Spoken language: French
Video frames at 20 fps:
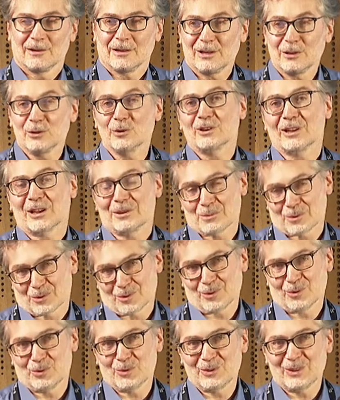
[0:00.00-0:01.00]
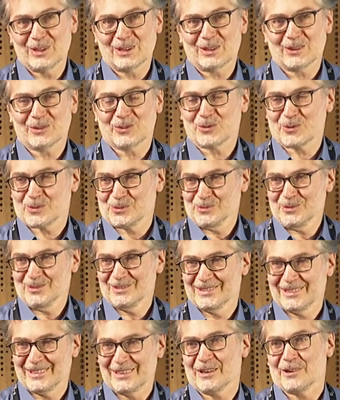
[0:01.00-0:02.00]
Et notamment, une des questions
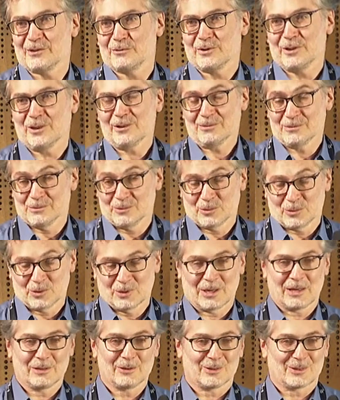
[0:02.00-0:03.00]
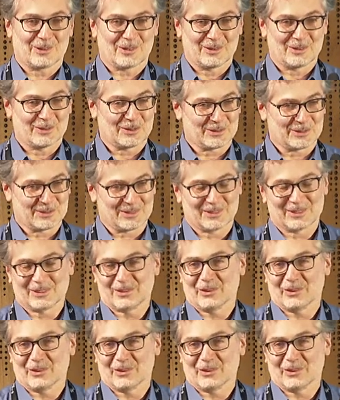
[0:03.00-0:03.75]
qu'il y avait, alors euh,